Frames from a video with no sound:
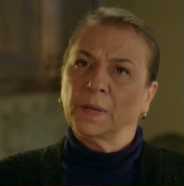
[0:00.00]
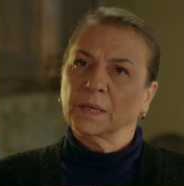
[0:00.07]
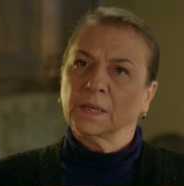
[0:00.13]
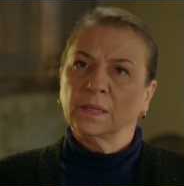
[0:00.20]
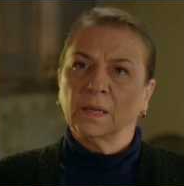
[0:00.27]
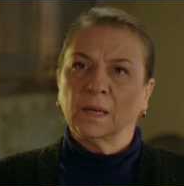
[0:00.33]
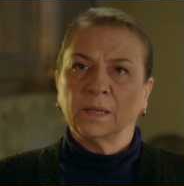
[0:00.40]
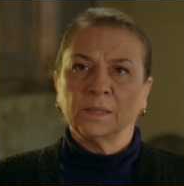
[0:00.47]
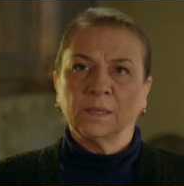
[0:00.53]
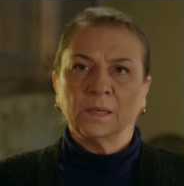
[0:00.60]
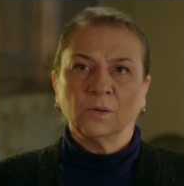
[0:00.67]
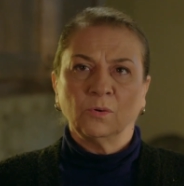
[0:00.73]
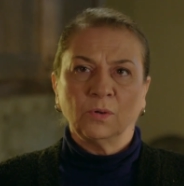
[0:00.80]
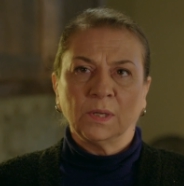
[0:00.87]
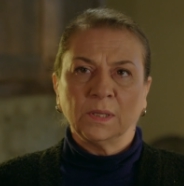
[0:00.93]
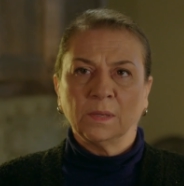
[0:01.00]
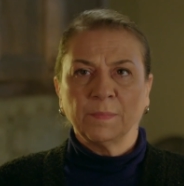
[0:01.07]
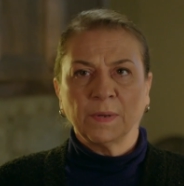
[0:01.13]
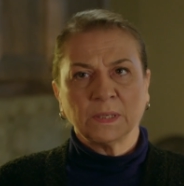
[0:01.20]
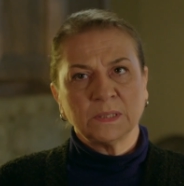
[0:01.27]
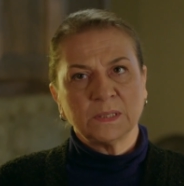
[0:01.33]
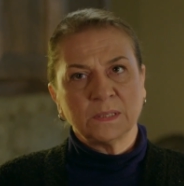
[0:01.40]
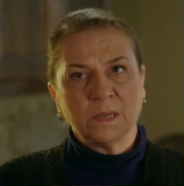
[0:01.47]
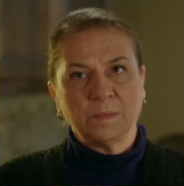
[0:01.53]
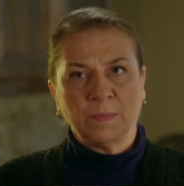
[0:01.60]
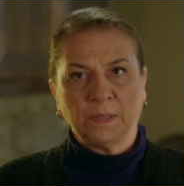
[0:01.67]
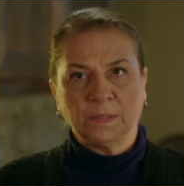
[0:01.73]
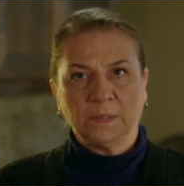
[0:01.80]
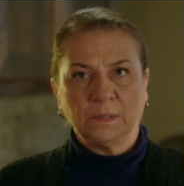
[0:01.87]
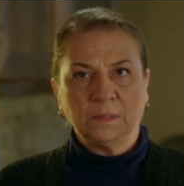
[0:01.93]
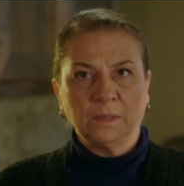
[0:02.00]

Belki de annen öyle demek istemedi.